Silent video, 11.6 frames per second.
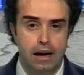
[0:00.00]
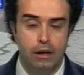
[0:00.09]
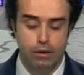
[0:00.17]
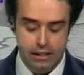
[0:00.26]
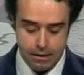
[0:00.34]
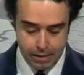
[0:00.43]
in
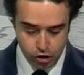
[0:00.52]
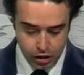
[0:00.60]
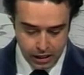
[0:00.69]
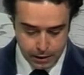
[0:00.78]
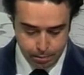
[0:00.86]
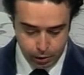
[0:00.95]
questa
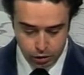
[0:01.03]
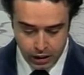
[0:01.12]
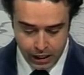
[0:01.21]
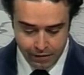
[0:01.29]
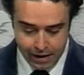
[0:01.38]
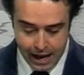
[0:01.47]
pagina
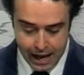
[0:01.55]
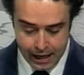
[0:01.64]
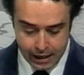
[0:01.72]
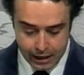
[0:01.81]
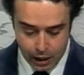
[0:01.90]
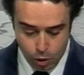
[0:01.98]
sportiva
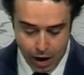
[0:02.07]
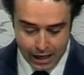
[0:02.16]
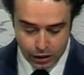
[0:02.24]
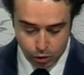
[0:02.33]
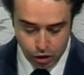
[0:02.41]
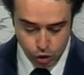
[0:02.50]
eh,
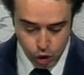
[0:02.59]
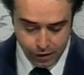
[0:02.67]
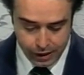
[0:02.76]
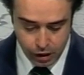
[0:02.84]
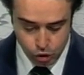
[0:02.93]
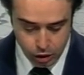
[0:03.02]
riguarda un
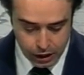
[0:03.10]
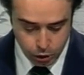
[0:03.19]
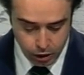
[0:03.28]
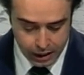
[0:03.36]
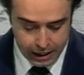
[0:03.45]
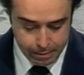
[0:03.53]
giovane
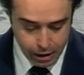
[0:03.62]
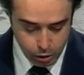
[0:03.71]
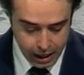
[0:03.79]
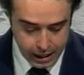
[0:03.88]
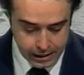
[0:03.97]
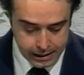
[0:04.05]
giocatore
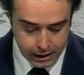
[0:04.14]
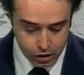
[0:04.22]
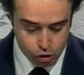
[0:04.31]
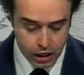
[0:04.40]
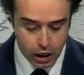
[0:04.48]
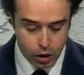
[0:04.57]
camerunense che
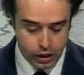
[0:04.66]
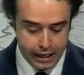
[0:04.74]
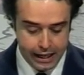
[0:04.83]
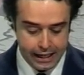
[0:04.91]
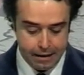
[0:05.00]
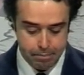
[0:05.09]
gioca con
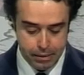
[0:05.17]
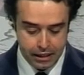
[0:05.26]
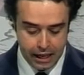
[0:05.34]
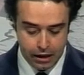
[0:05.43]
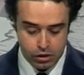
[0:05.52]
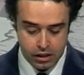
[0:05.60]
il
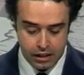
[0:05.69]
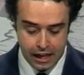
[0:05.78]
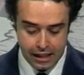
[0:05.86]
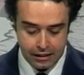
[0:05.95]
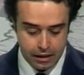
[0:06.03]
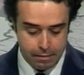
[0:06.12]
Campitello, si
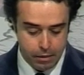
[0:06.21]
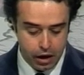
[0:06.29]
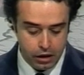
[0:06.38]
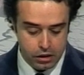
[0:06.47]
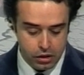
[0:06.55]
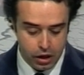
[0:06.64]
tratta di
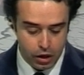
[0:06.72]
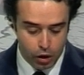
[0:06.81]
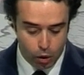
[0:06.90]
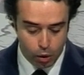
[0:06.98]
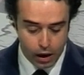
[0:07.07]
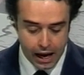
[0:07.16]
Boris
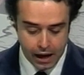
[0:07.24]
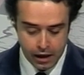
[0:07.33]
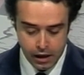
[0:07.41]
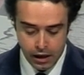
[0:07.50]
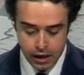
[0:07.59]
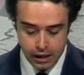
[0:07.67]
Louga
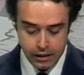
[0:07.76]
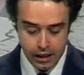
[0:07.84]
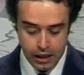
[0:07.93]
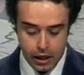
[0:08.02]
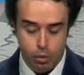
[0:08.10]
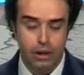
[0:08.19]

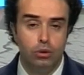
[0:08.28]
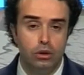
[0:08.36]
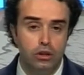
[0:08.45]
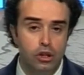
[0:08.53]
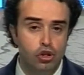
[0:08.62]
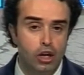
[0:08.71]
di
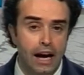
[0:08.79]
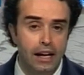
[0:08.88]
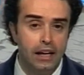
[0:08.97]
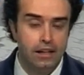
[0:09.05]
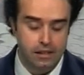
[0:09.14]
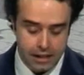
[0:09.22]
14
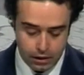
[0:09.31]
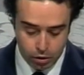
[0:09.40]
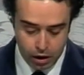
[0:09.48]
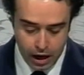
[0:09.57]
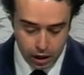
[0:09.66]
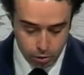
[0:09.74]
anni che è
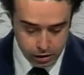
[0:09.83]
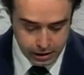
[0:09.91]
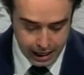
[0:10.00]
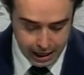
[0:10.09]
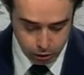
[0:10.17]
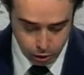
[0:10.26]
stato
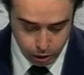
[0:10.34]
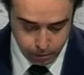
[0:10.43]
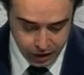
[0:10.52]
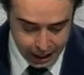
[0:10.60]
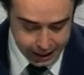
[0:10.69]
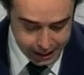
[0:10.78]
acquistato
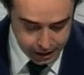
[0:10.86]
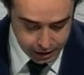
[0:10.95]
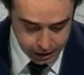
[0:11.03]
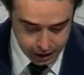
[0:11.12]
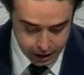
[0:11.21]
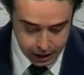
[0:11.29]

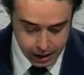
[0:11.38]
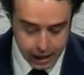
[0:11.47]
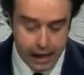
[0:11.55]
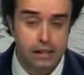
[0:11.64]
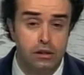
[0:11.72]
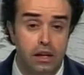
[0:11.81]
dall'Inter. Il
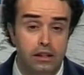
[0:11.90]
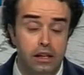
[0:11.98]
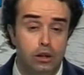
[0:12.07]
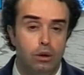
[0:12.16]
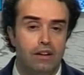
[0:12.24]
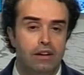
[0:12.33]
ragazzo
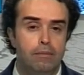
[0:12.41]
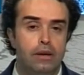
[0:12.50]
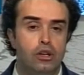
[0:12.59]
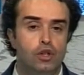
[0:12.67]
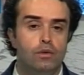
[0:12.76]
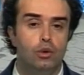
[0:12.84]
addirittura avrebbe
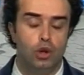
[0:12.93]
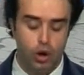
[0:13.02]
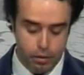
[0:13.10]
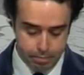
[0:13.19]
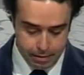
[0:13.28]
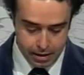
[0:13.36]
ricevuto i
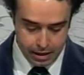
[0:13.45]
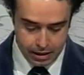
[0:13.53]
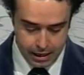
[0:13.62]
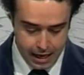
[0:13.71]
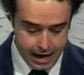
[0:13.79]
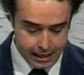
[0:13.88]

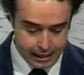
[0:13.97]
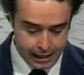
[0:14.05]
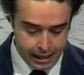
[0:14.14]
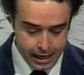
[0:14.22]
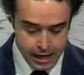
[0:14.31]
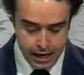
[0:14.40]
complimenti
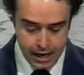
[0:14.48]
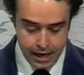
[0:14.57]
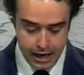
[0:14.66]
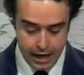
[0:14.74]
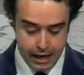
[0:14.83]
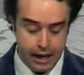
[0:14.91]
anche, eh,
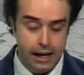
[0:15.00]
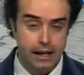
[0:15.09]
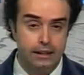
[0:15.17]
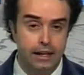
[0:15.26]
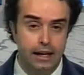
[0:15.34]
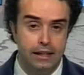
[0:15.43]
al,
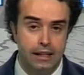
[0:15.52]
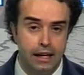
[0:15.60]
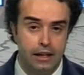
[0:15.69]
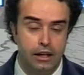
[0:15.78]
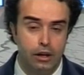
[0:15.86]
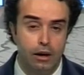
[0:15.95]
del
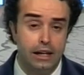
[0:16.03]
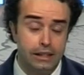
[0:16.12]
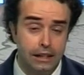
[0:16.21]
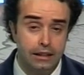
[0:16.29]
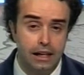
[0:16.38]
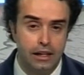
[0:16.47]
tecnico, anche
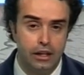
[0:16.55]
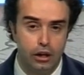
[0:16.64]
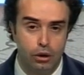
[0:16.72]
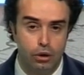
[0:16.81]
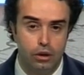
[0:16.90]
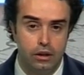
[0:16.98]
dal
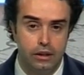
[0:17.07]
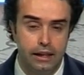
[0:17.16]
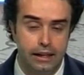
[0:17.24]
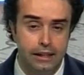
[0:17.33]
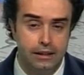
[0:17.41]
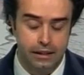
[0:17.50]
tecnico eh,
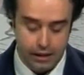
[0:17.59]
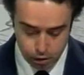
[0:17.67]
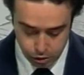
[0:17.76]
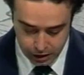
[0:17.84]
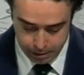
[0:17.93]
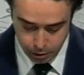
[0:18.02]
dell'Inter,
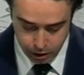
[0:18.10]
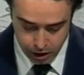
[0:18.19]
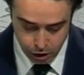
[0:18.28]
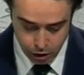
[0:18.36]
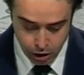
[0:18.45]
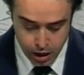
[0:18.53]
José
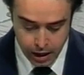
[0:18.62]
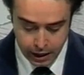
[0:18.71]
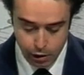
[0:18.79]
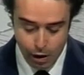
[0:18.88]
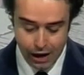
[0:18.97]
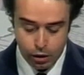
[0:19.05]
Mourinho, che
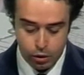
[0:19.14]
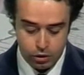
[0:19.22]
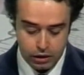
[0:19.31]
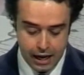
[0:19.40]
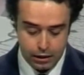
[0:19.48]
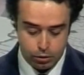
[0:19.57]
lo ha
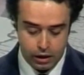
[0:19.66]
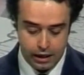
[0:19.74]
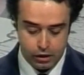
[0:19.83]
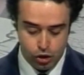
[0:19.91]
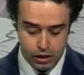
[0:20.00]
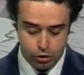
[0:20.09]
incontrato al
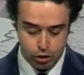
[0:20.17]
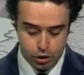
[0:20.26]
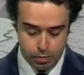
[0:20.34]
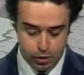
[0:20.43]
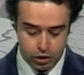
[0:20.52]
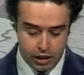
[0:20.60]
centro
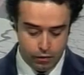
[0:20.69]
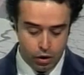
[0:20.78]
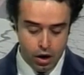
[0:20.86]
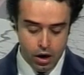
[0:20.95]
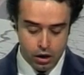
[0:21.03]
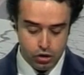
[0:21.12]
sportivo
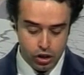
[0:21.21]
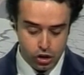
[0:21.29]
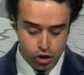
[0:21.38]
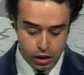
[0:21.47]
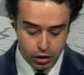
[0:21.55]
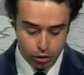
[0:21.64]

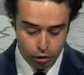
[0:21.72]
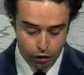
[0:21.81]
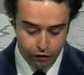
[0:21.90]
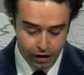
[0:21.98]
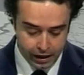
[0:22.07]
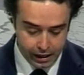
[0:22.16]
Giacinto
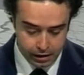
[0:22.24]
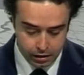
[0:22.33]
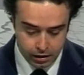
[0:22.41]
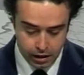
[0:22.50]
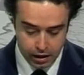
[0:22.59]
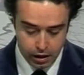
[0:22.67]

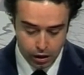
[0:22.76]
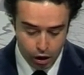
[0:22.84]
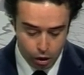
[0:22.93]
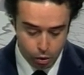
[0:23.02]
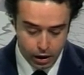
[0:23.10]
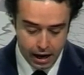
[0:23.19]
Facchetti.
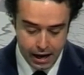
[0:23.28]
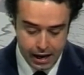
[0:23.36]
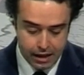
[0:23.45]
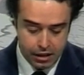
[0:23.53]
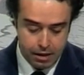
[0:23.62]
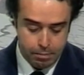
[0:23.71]
L'Ouga
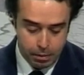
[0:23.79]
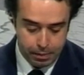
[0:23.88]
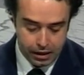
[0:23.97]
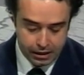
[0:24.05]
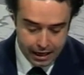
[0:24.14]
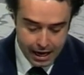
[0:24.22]
di
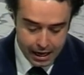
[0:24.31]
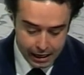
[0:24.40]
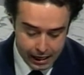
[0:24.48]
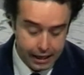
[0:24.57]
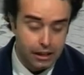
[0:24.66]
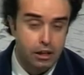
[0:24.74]
proprietà,
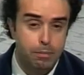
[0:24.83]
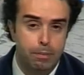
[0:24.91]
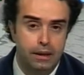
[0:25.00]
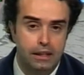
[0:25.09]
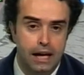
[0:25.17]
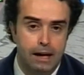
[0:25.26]
era di
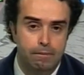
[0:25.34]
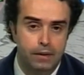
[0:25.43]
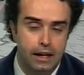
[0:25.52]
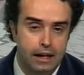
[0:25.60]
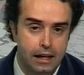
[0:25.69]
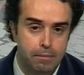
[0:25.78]
proprietà
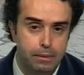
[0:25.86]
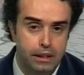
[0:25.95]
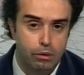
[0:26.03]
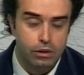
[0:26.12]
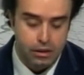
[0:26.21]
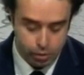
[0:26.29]
del
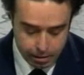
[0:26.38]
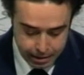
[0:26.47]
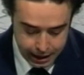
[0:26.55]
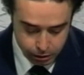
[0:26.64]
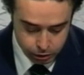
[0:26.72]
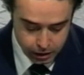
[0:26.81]
Campitello. Questa è una
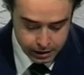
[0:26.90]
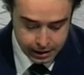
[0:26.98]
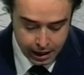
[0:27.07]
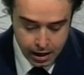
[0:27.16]
bella notizia